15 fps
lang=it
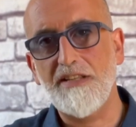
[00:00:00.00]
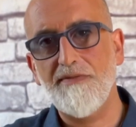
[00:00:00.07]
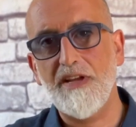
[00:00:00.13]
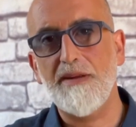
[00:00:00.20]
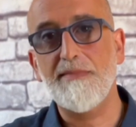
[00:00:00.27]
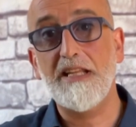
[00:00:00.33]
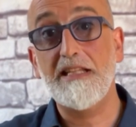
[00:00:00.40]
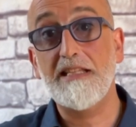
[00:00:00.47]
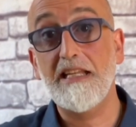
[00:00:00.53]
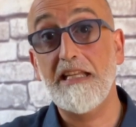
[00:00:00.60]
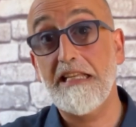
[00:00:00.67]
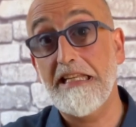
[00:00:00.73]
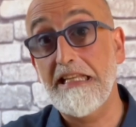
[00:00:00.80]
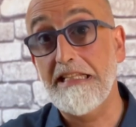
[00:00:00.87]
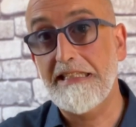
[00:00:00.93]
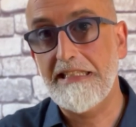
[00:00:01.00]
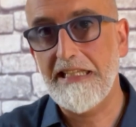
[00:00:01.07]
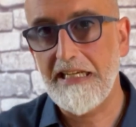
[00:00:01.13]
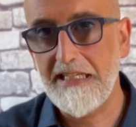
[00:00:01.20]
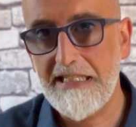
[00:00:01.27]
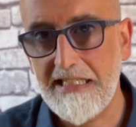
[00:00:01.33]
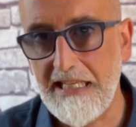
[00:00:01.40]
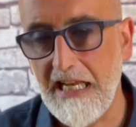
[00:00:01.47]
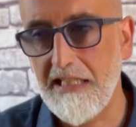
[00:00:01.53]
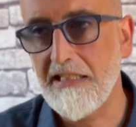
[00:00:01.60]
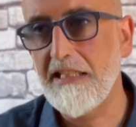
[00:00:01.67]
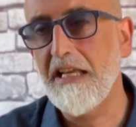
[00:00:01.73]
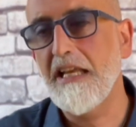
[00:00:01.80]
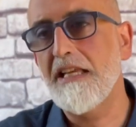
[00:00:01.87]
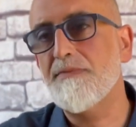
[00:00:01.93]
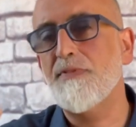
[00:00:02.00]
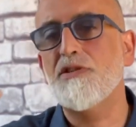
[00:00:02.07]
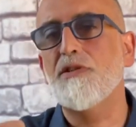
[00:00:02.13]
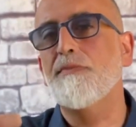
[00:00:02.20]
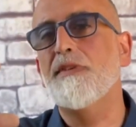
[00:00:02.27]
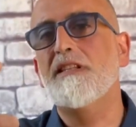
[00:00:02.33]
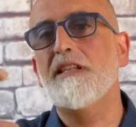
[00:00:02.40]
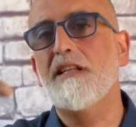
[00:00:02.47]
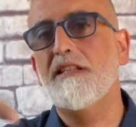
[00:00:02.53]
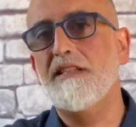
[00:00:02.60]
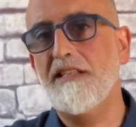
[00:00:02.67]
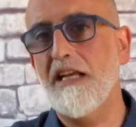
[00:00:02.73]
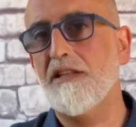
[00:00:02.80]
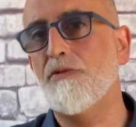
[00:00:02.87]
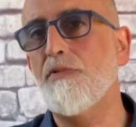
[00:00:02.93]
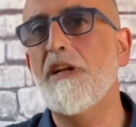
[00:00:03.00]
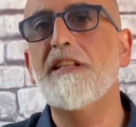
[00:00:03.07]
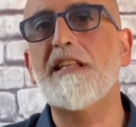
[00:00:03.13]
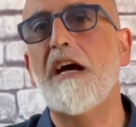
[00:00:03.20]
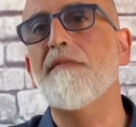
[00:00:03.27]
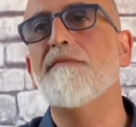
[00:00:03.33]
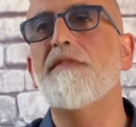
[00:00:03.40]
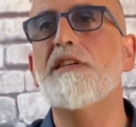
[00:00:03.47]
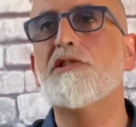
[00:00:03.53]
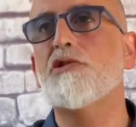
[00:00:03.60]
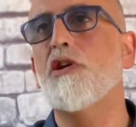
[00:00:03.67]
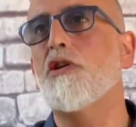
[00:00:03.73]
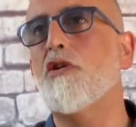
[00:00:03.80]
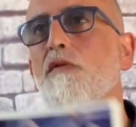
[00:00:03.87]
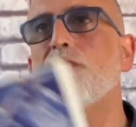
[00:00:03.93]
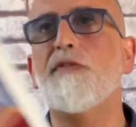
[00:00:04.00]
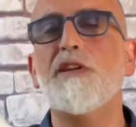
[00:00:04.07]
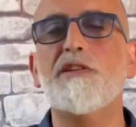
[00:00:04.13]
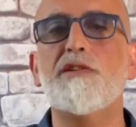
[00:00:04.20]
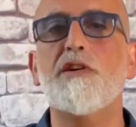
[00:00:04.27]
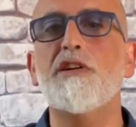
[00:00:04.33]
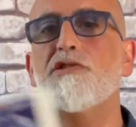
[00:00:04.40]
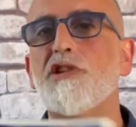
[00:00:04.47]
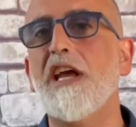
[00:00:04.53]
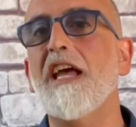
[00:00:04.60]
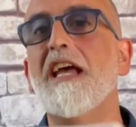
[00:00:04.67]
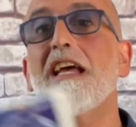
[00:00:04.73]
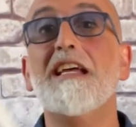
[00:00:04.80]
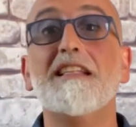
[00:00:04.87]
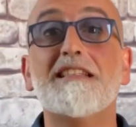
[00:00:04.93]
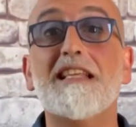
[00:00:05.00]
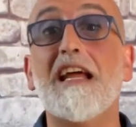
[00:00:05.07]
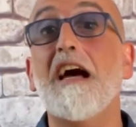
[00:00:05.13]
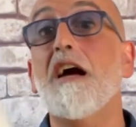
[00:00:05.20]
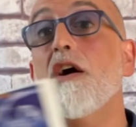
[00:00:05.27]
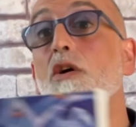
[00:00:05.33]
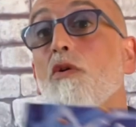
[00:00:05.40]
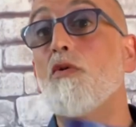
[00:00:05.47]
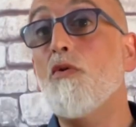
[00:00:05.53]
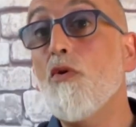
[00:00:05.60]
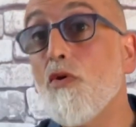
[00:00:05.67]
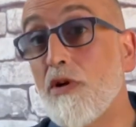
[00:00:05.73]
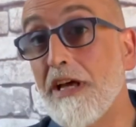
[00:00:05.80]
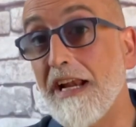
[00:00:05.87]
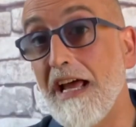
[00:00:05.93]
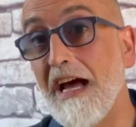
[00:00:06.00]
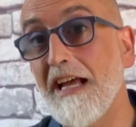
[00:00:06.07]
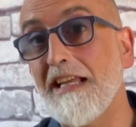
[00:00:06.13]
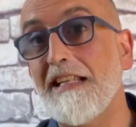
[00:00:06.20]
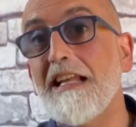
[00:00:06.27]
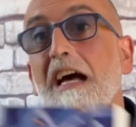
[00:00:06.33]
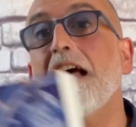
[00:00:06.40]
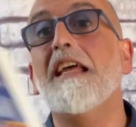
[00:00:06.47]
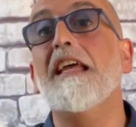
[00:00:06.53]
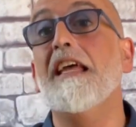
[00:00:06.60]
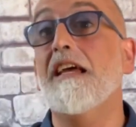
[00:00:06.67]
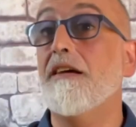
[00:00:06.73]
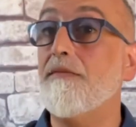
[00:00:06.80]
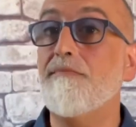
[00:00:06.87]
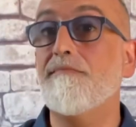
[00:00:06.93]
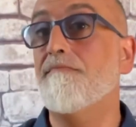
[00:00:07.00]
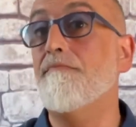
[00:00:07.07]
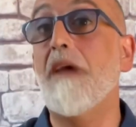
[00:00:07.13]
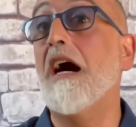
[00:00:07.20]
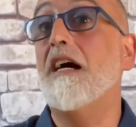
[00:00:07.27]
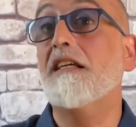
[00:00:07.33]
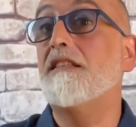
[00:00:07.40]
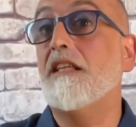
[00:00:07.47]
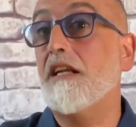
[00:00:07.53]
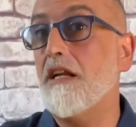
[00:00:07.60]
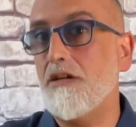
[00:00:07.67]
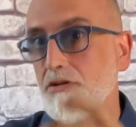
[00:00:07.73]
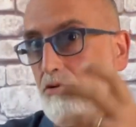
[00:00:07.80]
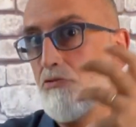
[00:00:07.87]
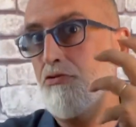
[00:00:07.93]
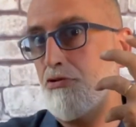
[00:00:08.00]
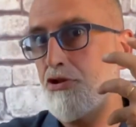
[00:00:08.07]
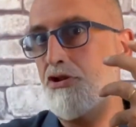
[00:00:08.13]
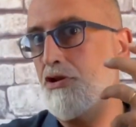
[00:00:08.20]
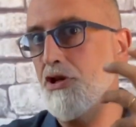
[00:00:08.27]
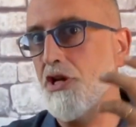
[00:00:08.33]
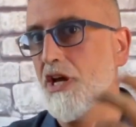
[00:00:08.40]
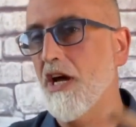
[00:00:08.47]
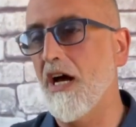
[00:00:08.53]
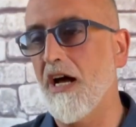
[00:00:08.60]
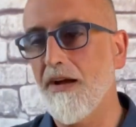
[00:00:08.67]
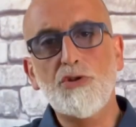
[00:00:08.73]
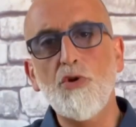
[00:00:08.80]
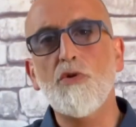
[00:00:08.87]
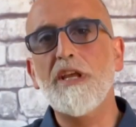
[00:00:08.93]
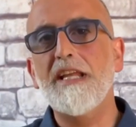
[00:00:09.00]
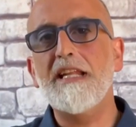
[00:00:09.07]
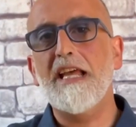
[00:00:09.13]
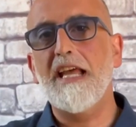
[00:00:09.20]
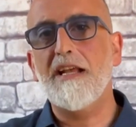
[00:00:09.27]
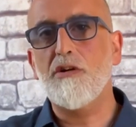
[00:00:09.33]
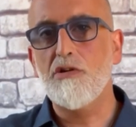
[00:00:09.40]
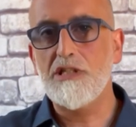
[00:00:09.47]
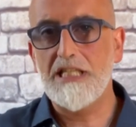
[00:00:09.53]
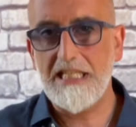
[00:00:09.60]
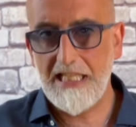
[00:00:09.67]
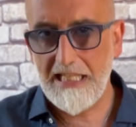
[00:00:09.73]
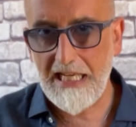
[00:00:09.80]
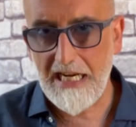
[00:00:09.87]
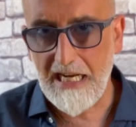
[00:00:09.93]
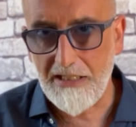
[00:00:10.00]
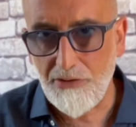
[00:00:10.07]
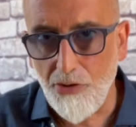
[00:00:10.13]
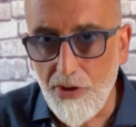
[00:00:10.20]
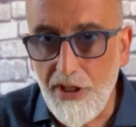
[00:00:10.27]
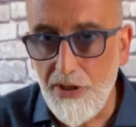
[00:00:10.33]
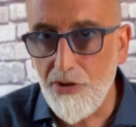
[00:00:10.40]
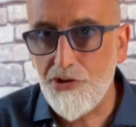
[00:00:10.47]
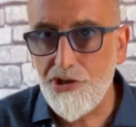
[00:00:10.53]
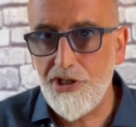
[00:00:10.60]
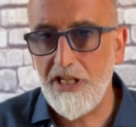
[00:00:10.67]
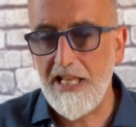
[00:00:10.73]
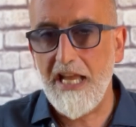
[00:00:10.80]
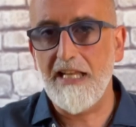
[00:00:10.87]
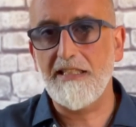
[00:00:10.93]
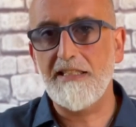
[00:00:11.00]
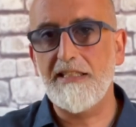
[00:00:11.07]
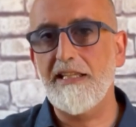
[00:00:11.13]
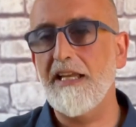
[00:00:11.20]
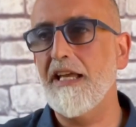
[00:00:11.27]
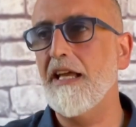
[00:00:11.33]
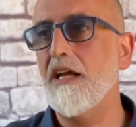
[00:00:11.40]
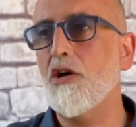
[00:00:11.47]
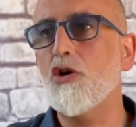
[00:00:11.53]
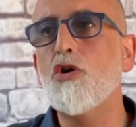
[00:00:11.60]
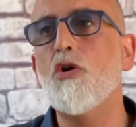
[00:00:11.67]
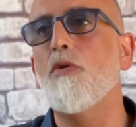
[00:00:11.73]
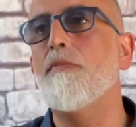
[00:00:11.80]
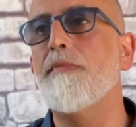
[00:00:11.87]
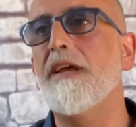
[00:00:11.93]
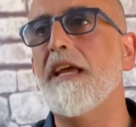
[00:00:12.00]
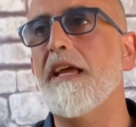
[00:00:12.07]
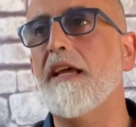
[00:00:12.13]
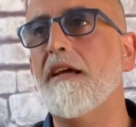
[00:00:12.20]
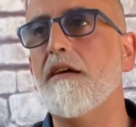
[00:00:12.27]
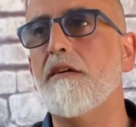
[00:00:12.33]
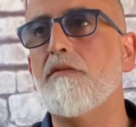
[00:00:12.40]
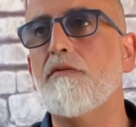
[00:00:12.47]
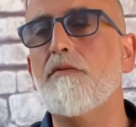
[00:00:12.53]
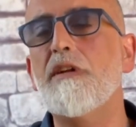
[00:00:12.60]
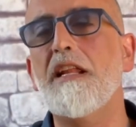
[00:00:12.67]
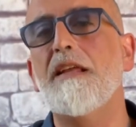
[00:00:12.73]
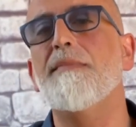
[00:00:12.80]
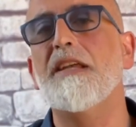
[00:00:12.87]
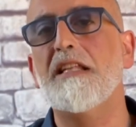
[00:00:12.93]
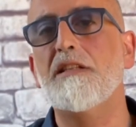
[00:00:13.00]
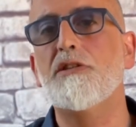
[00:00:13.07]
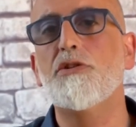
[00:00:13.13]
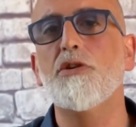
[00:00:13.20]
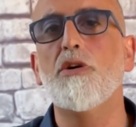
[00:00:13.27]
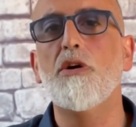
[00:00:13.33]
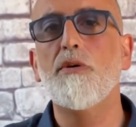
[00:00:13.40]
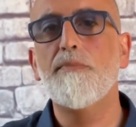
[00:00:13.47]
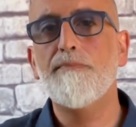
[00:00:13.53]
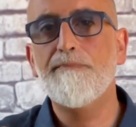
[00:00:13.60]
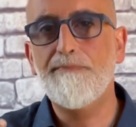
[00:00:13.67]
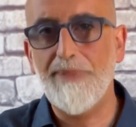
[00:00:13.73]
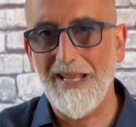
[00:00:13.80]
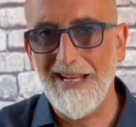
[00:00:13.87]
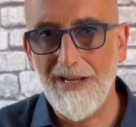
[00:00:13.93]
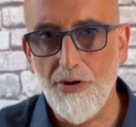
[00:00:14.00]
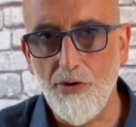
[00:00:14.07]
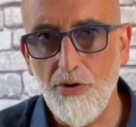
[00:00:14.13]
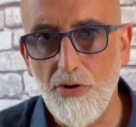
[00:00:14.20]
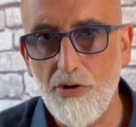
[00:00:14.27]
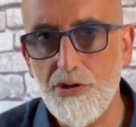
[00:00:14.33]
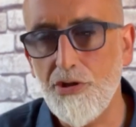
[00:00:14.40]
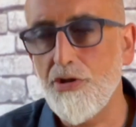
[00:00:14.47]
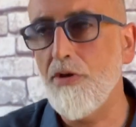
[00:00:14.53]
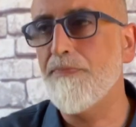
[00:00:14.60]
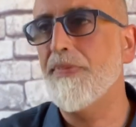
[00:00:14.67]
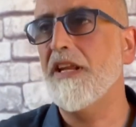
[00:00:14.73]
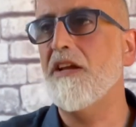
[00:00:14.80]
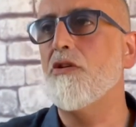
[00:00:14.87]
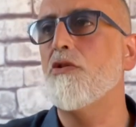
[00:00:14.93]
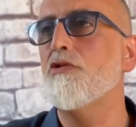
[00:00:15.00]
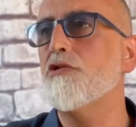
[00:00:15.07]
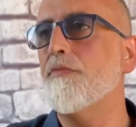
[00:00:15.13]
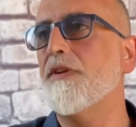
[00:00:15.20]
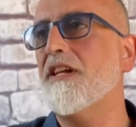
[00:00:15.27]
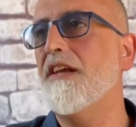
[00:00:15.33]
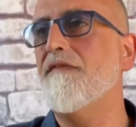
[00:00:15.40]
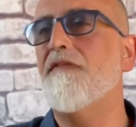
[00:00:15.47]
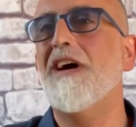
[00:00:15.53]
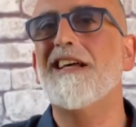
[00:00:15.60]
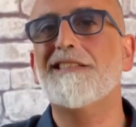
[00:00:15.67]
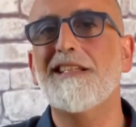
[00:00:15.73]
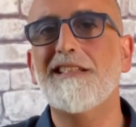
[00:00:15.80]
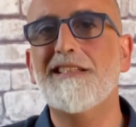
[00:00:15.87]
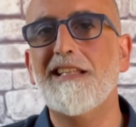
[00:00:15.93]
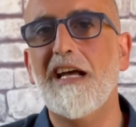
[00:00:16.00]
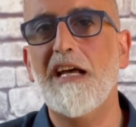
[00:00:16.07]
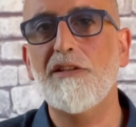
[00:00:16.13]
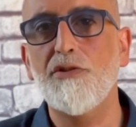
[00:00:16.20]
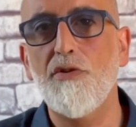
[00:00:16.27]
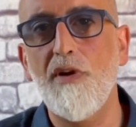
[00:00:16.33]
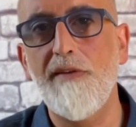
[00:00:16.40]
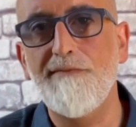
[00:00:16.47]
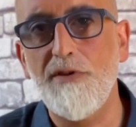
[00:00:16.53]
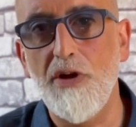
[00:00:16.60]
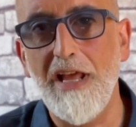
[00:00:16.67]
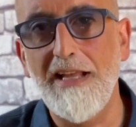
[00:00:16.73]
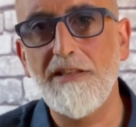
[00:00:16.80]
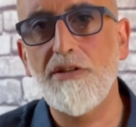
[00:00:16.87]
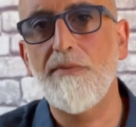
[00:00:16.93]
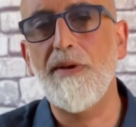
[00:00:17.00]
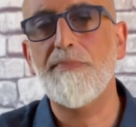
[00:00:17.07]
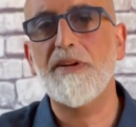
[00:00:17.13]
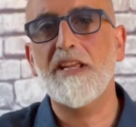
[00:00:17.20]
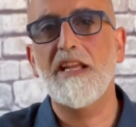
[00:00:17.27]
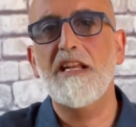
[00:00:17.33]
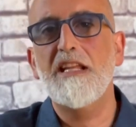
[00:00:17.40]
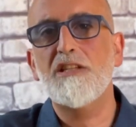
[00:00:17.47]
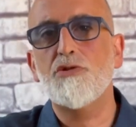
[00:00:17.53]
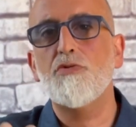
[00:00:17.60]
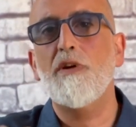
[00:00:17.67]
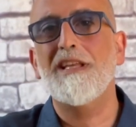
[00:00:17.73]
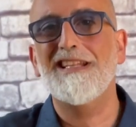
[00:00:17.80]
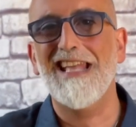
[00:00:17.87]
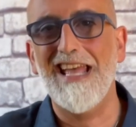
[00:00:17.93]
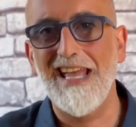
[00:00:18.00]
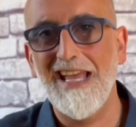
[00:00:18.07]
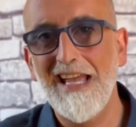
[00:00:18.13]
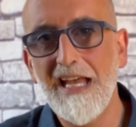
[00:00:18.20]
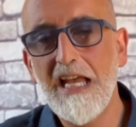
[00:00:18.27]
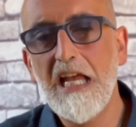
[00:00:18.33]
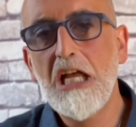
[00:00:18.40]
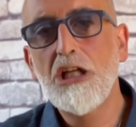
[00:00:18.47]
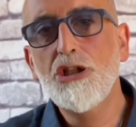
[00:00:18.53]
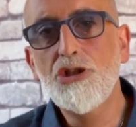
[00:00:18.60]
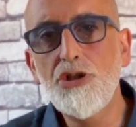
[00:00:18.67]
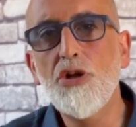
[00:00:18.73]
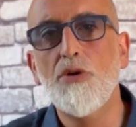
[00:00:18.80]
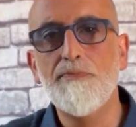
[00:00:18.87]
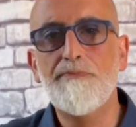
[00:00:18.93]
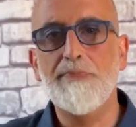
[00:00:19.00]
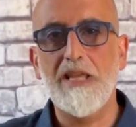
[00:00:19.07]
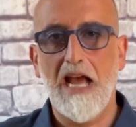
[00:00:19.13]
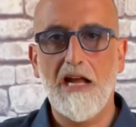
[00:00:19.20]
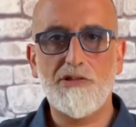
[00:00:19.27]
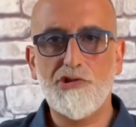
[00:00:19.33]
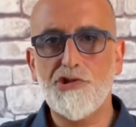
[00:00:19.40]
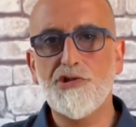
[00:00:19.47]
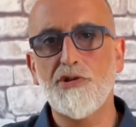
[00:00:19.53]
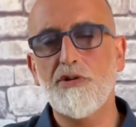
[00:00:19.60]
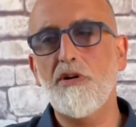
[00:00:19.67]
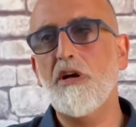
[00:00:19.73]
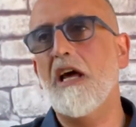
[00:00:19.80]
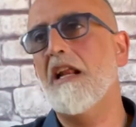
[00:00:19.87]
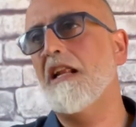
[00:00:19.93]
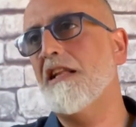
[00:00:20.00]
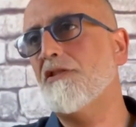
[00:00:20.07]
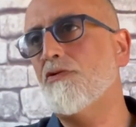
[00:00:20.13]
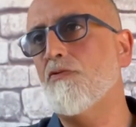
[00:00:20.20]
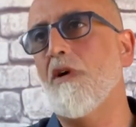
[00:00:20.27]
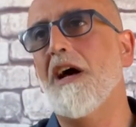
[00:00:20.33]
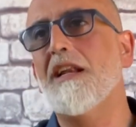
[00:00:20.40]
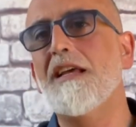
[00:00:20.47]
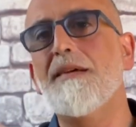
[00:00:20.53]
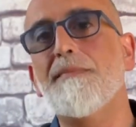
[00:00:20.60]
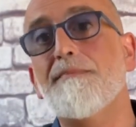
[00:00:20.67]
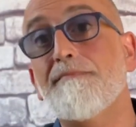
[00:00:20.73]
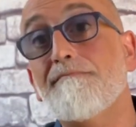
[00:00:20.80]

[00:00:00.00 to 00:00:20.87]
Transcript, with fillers: veramente interessante e specialmente di attualità, visto il conflitto che c'è tra Ucraina e Madre Russia. Dubin è considerato in Occidente come un elemento pericoloso, non pericoloso perché fa attentato e violento, ma perché le sue idee non piacciono all'attuale,